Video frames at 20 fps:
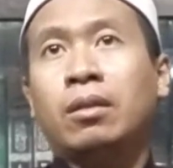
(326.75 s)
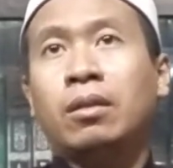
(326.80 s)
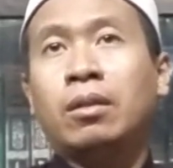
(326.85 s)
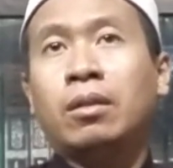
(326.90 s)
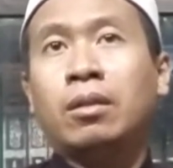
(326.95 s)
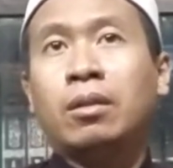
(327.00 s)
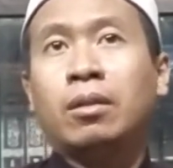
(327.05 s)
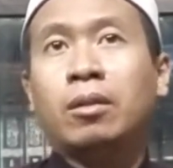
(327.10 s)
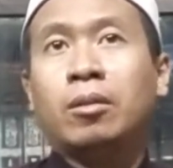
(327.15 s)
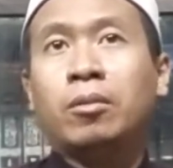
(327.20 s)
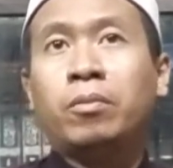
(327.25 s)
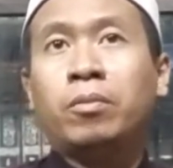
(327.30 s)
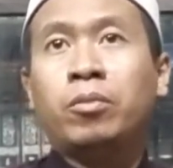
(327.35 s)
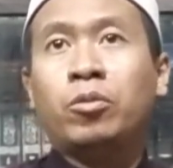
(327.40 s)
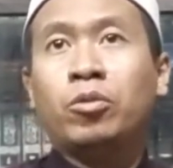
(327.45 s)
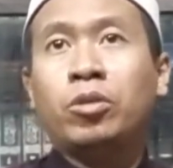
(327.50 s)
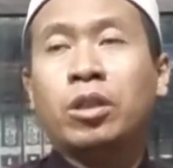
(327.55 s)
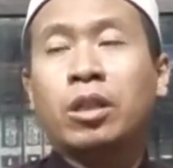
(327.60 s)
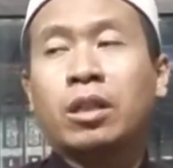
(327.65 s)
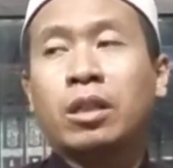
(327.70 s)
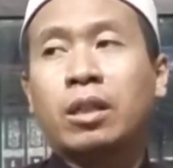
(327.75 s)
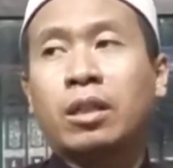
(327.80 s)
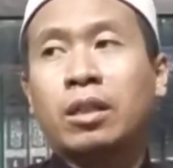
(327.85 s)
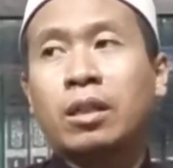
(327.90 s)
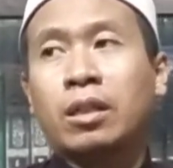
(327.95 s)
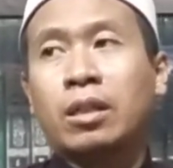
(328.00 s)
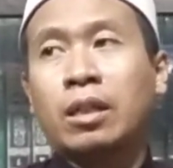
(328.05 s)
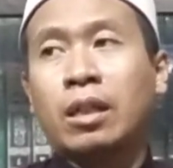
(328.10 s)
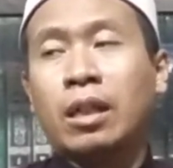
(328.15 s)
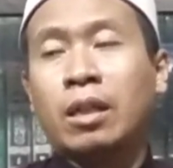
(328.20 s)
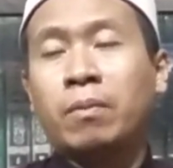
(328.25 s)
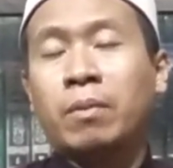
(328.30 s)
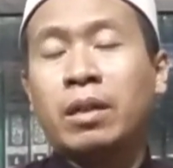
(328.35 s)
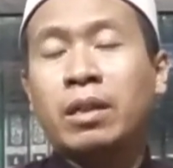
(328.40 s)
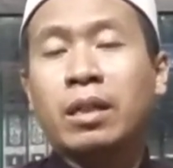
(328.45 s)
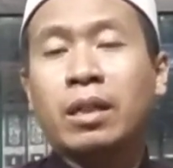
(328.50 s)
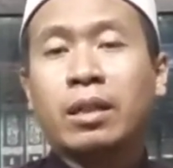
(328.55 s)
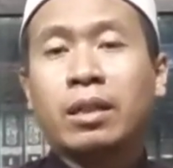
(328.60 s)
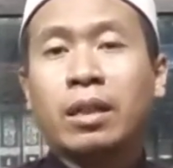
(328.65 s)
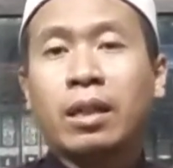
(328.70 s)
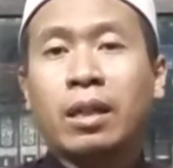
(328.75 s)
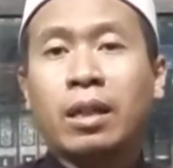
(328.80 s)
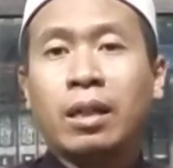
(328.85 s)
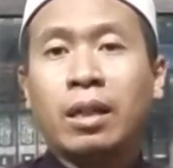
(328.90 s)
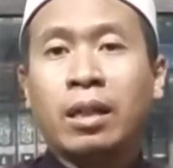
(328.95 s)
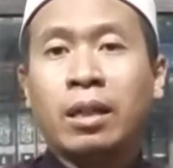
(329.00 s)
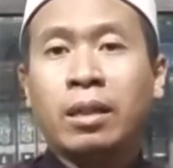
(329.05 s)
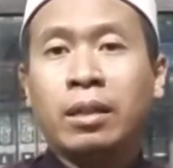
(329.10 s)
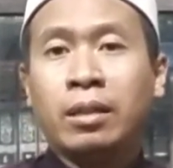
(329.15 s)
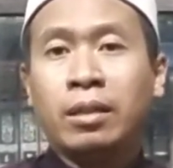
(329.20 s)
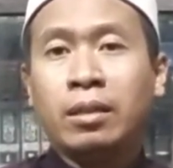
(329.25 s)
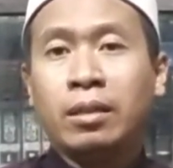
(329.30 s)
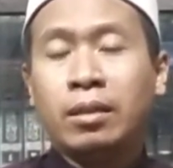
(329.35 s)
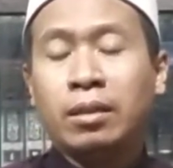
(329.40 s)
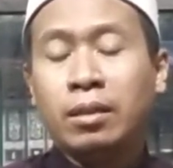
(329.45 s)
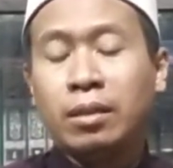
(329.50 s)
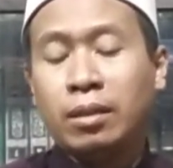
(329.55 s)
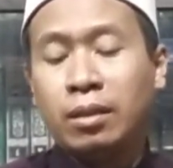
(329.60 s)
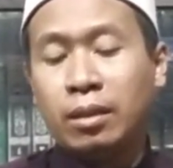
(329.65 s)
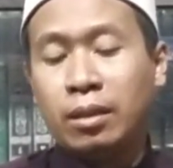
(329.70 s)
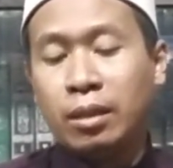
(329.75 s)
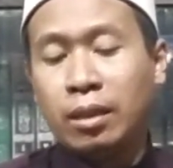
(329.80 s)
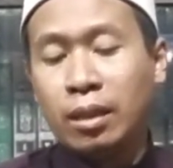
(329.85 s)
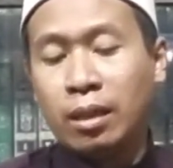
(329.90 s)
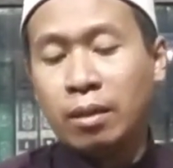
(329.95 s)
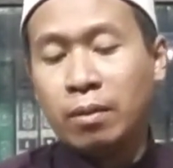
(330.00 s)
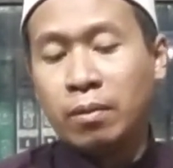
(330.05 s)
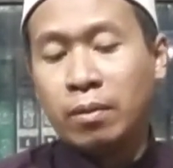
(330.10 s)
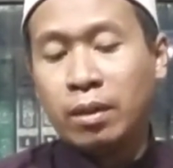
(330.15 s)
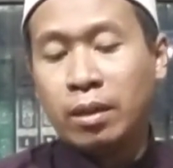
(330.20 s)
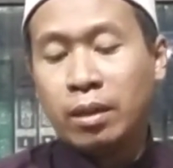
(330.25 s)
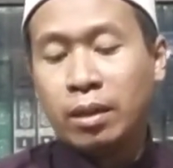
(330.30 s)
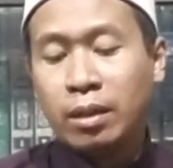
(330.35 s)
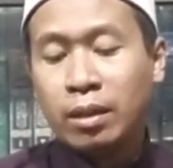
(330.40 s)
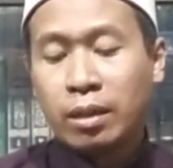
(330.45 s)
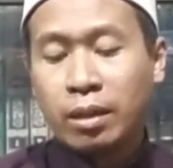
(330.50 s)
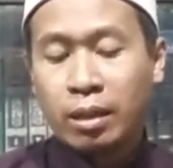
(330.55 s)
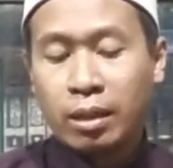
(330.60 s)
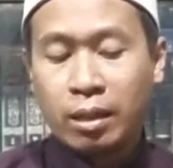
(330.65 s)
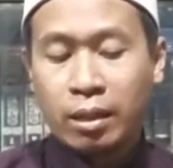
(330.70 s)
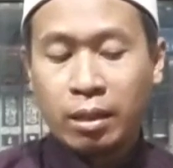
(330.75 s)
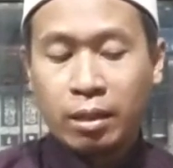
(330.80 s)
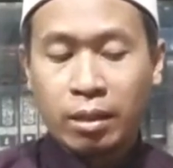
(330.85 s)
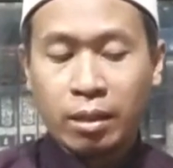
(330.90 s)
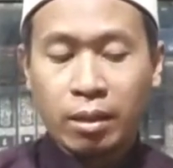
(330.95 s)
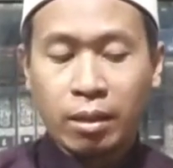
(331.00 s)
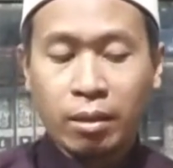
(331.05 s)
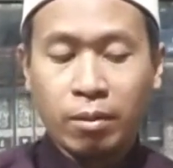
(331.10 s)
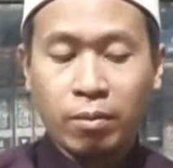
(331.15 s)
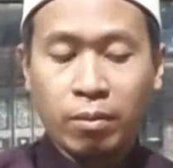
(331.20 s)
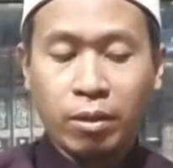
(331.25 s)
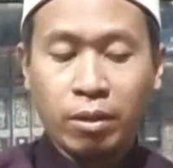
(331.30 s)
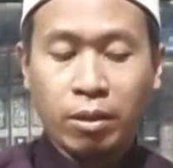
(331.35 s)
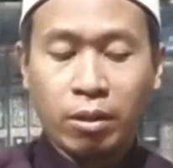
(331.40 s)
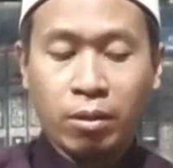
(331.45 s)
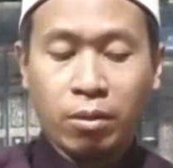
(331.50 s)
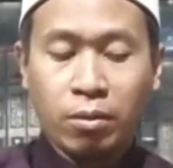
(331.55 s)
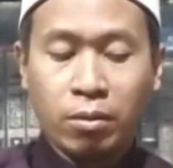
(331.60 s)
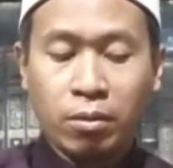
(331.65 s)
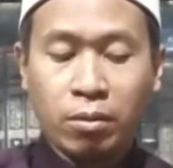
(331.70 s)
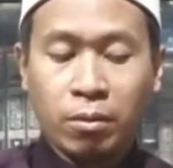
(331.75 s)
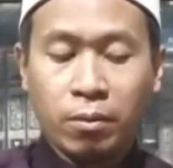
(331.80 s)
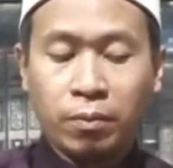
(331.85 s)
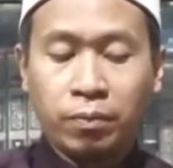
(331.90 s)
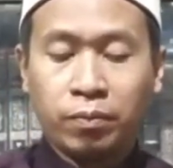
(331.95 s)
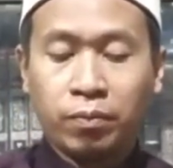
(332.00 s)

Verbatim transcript: uh, punya ka banyak karangan yang mana karangan-karangan beliau